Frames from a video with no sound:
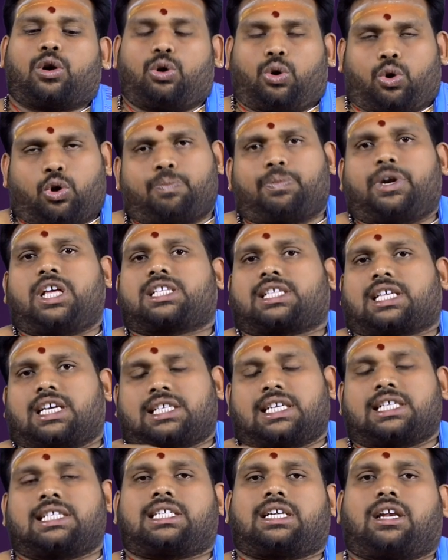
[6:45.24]
గ్రూప్
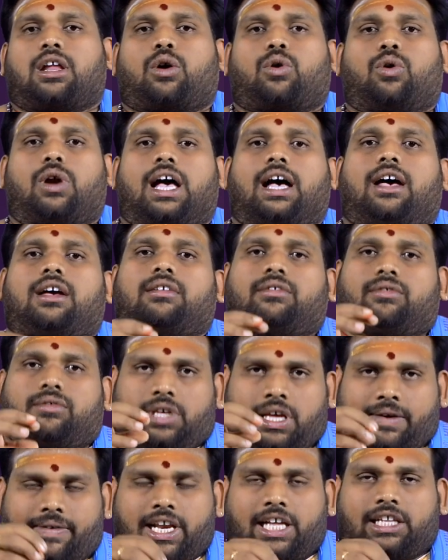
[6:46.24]
డిస్కషన్స్లో కూడా
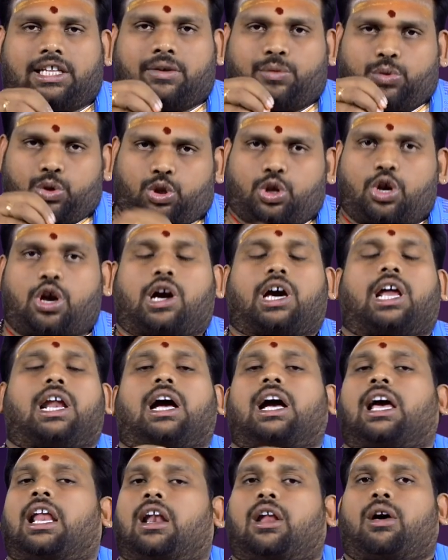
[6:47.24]
ఎవరైతే ఉద్యోగ
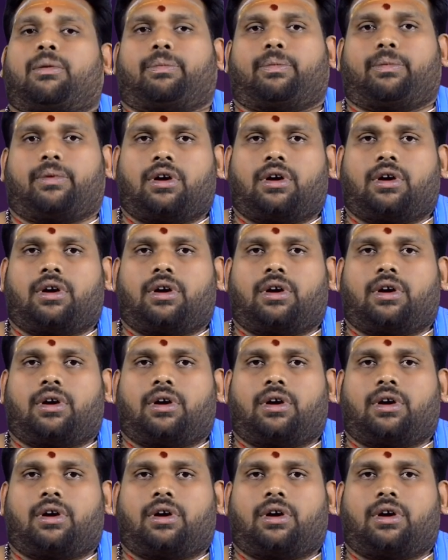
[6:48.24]
రంగంలో